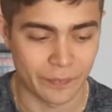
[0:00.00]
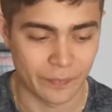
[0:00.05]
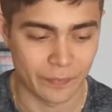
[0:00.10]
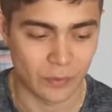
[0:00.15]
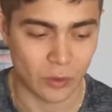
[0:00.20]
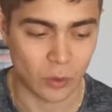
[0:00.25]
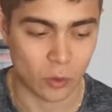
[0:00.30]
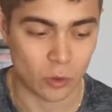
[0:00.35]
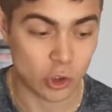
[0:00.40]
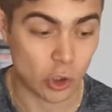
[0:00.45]

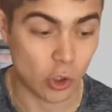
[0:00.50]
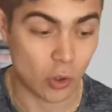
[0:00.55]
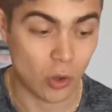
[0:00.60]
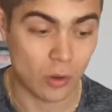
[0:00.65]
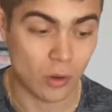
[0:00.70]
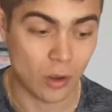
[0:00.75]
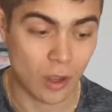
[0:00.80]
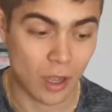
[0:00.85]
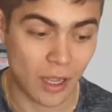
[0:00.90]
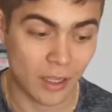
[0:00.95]
Dans Jean
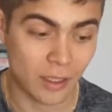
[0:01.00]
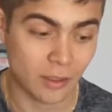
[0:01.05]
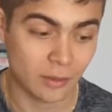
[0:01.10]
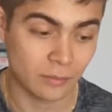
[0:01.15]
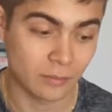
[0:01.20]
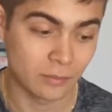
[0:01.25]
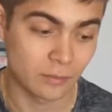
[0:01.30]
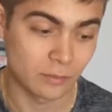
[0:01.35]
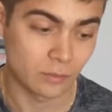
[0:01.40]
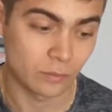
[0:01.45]
1,
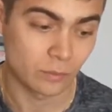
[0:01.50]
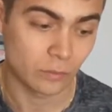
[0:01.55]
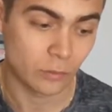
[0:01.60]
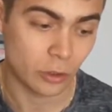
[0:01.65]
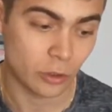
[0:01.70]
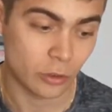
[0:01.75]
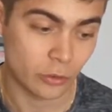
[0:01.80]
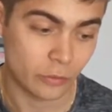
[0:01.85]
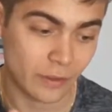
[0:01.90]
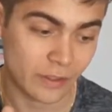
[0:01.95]

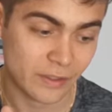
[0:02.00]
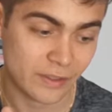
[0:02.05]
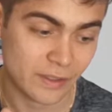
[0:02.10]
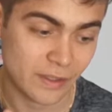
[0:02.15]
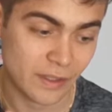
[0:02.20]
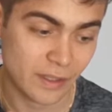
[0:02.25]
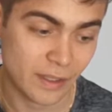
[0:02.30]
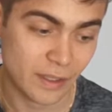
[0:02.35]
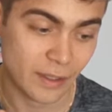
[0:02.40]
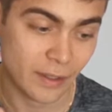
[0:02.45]
euh,
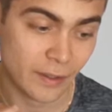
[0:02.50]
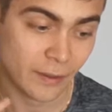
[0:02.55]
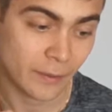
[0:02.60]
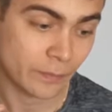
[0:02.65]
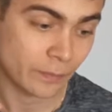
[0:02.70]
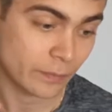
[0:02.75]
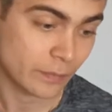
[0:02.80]
verset